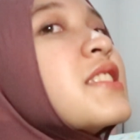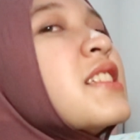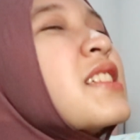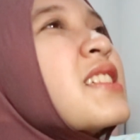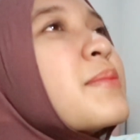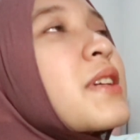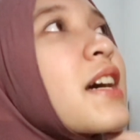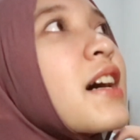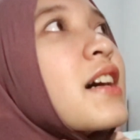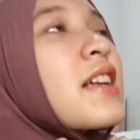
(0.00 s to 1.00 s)
di
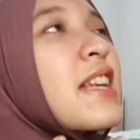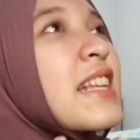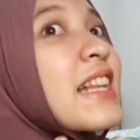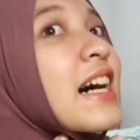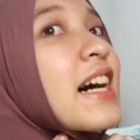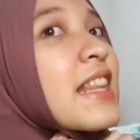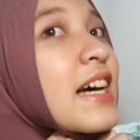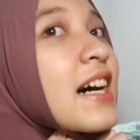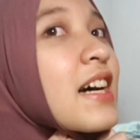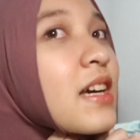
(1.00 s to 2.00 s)
mana di
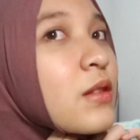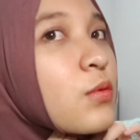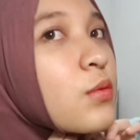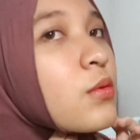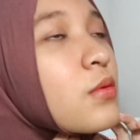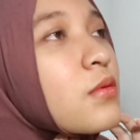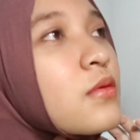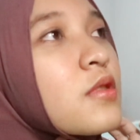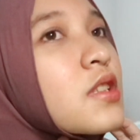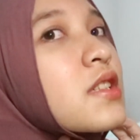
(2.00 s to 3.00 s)
tengah-tengah gitu
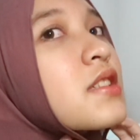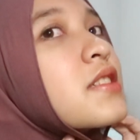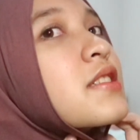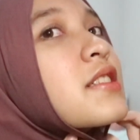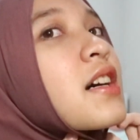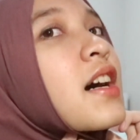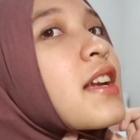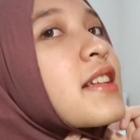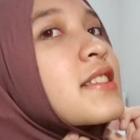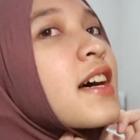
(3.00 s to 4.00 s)

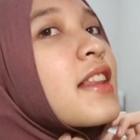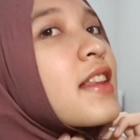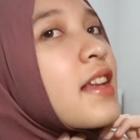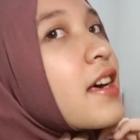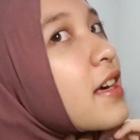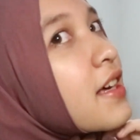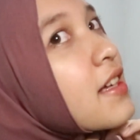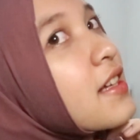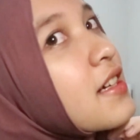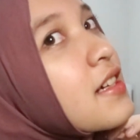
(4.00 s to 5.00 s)
kalian cantel
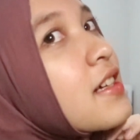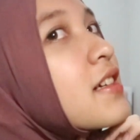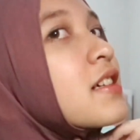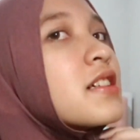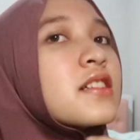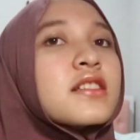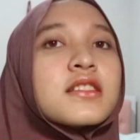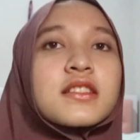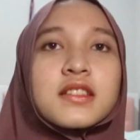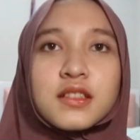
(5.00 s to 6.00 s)

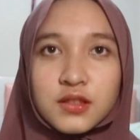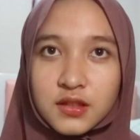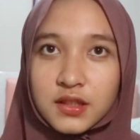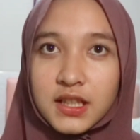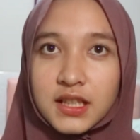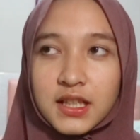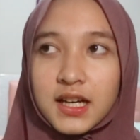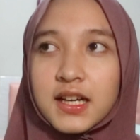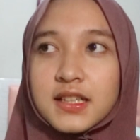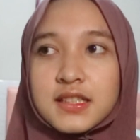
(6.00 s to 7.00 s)
terus kan begini
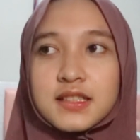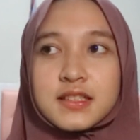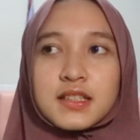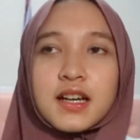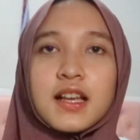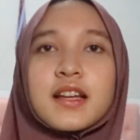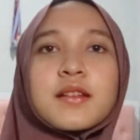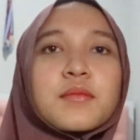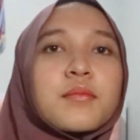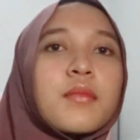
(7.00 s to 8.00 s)
kan
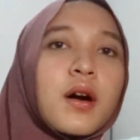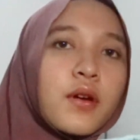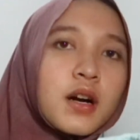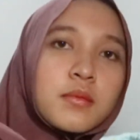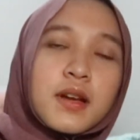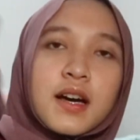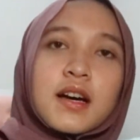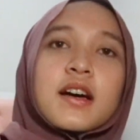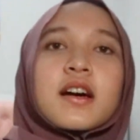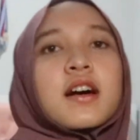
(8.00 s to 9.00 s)
kalian bawa ke
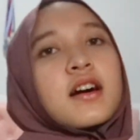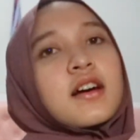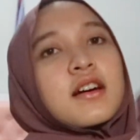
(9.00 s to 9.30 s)
belakang